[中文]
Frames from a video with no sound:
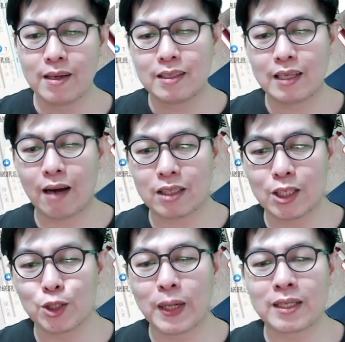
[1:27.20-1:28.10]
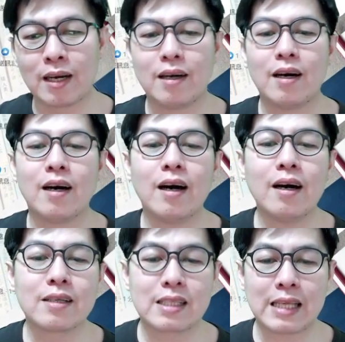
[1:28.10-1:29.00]
然后第五本呢，《
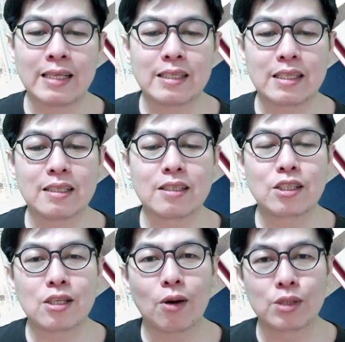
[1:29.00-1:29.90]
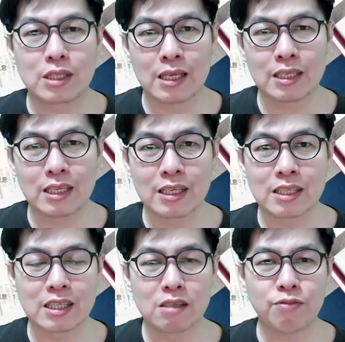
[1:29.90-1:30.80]
二三四瘦身饮
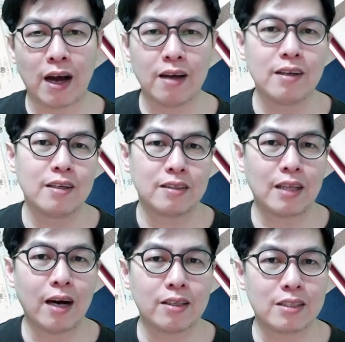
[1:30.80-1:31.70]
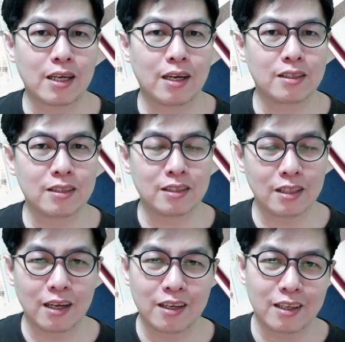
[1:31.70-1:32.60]
食法》，到底这个“
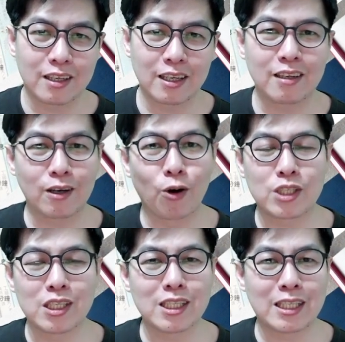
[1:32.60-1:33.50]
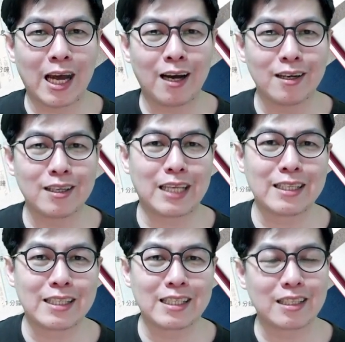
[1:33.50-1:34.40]
狗性沙二三
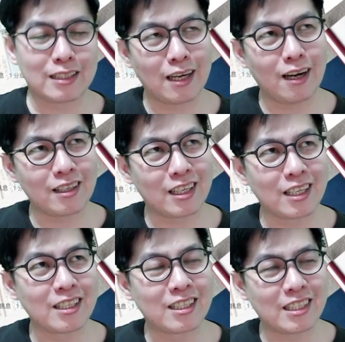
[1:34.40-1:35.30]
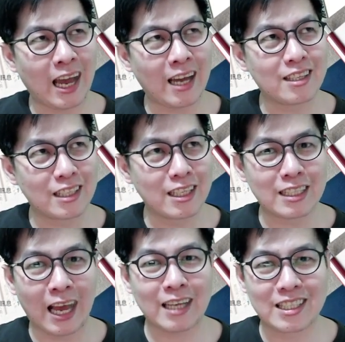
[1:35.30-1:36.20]
四”这“以沙以
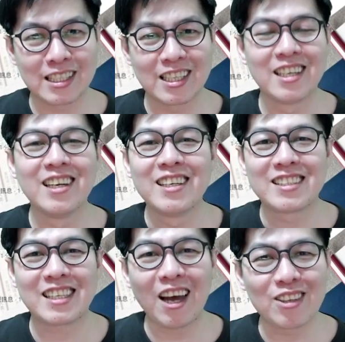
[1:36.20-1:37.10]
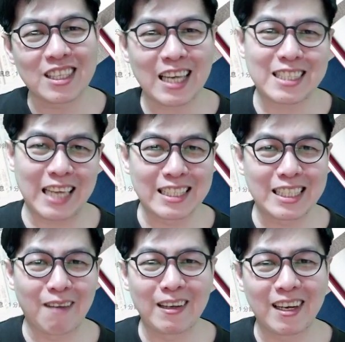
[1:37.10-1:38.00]
沙习”这到底在讲
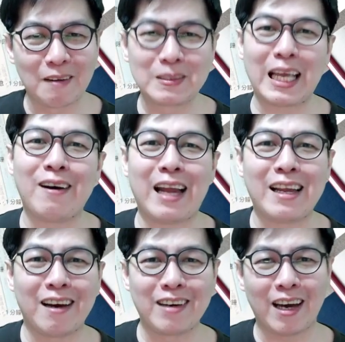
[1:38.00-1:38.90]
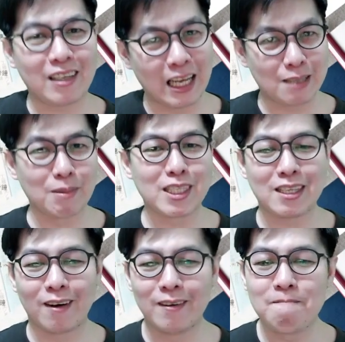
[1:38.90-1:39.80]
什么呢？我们待会来聊聊，哎，怎么
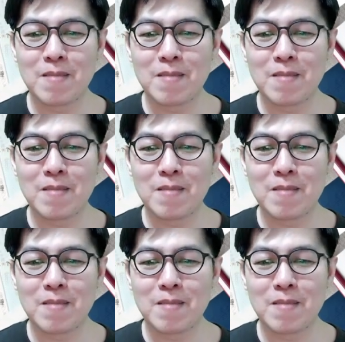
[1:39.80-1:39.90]
瘦？